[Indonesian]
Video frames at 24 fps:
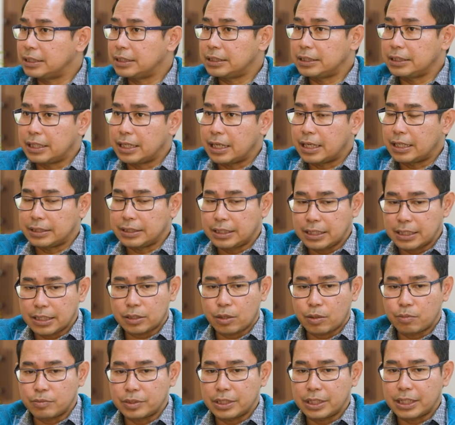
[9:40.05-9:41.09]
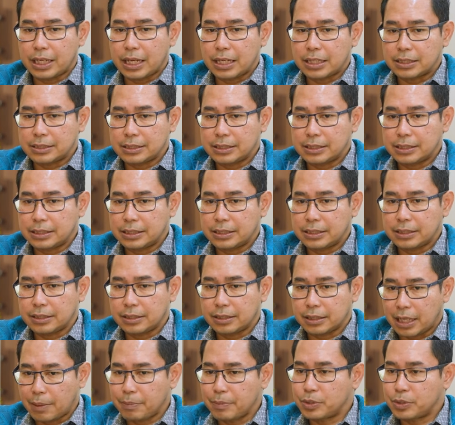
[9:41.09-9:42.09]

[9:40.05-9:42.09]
jadi tidak ada komunikasi.